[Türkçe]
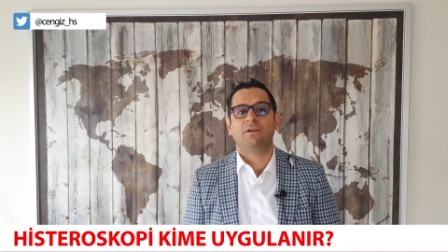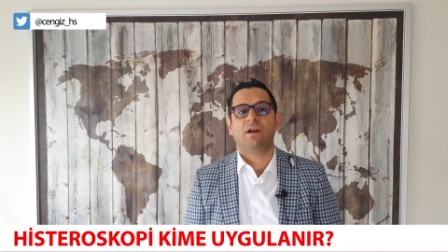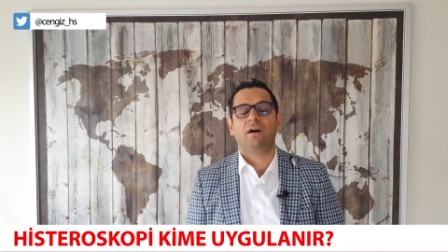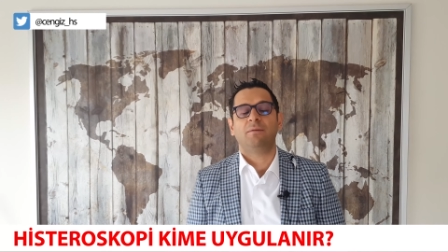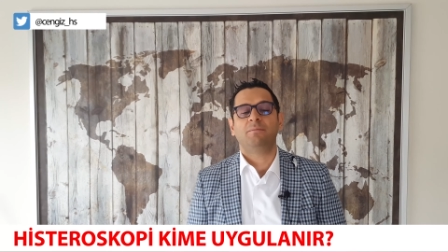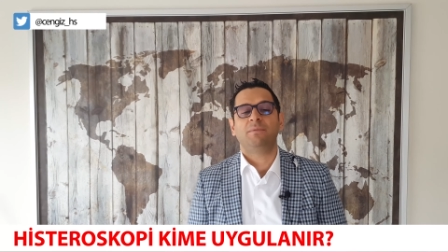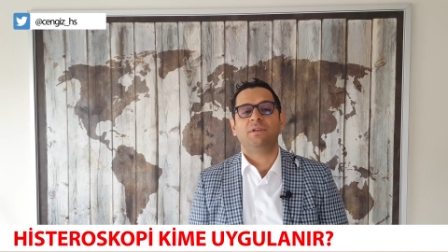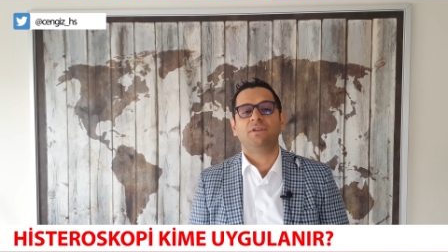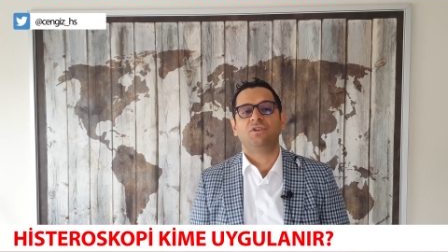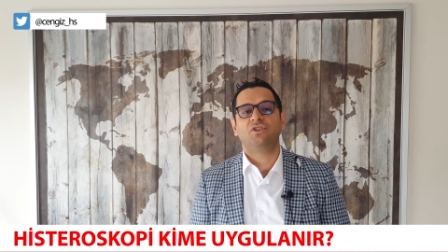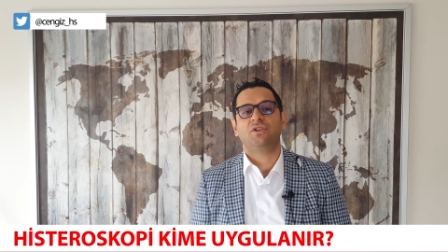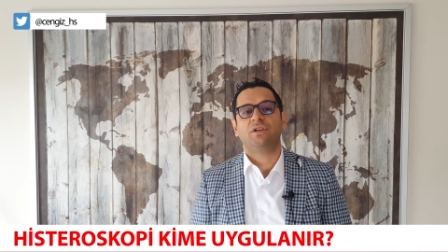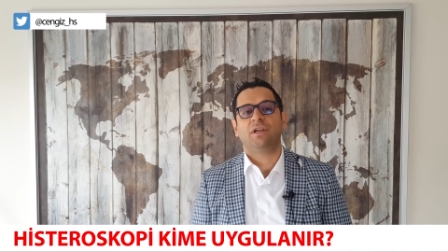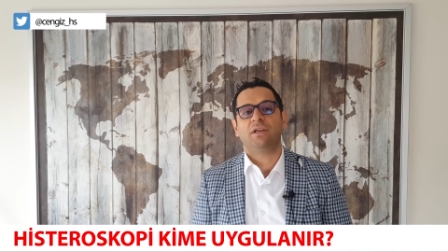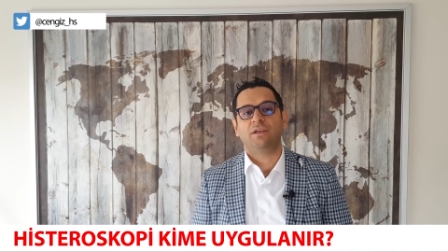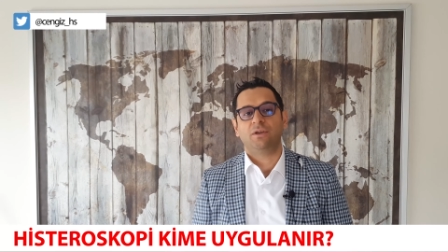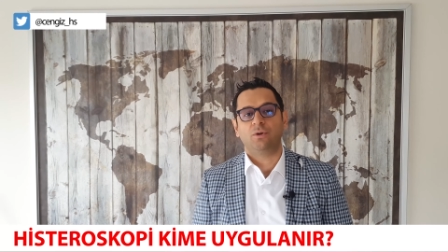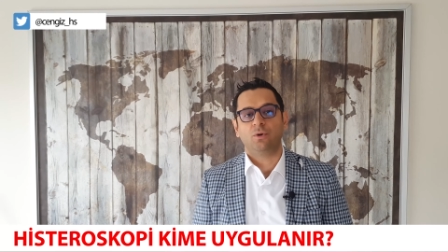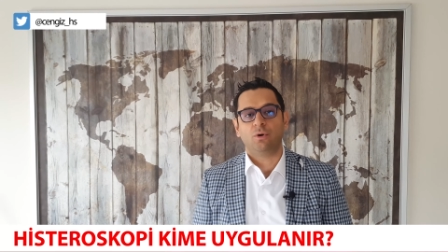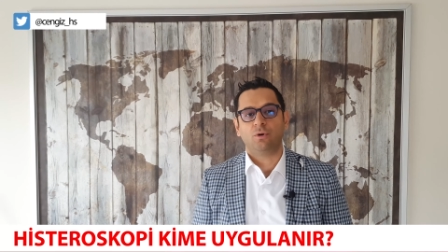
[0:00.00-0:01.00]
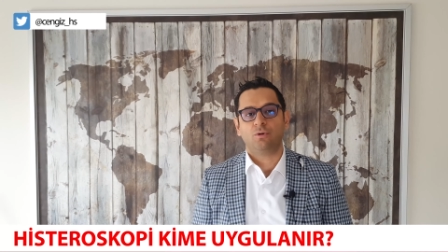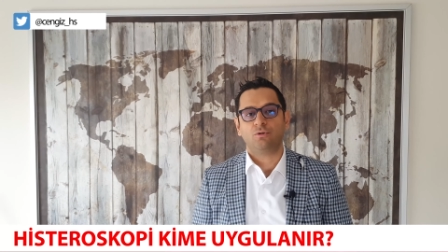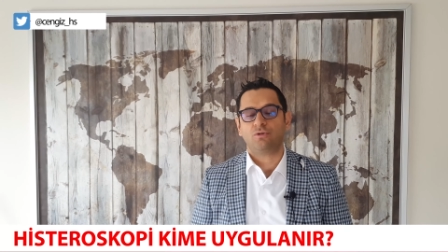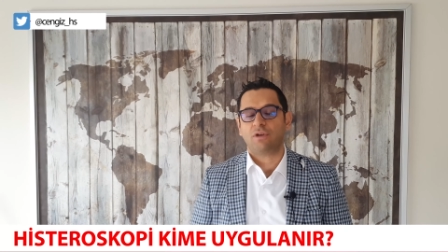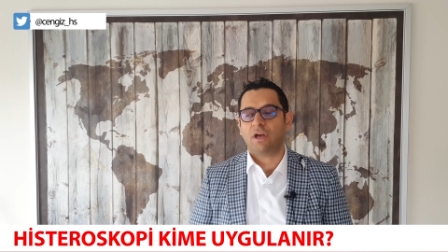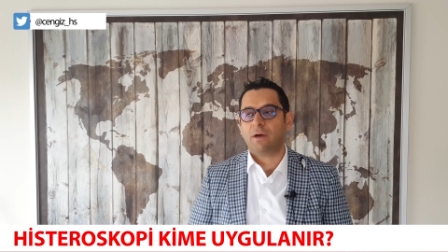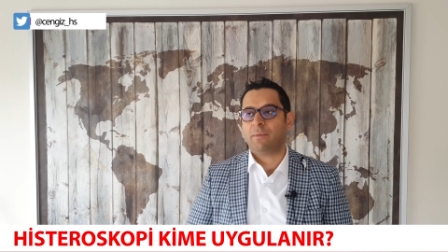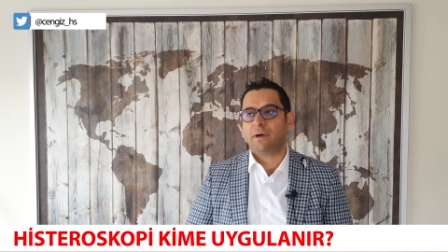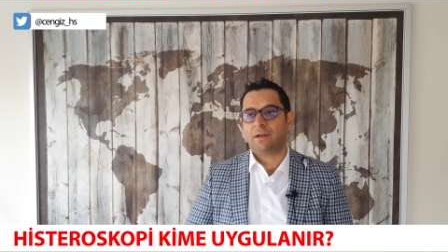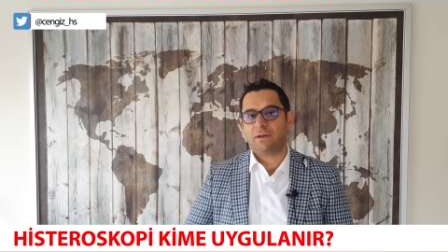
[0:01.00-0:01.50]
rahmin içine
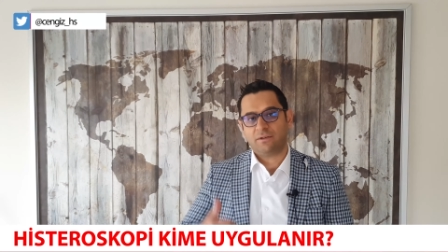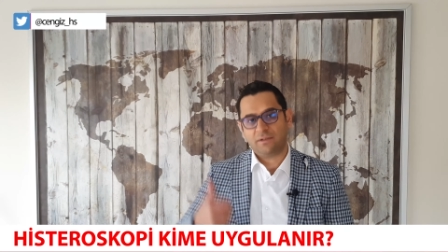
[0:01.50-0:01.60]
giriyoruz. Hemen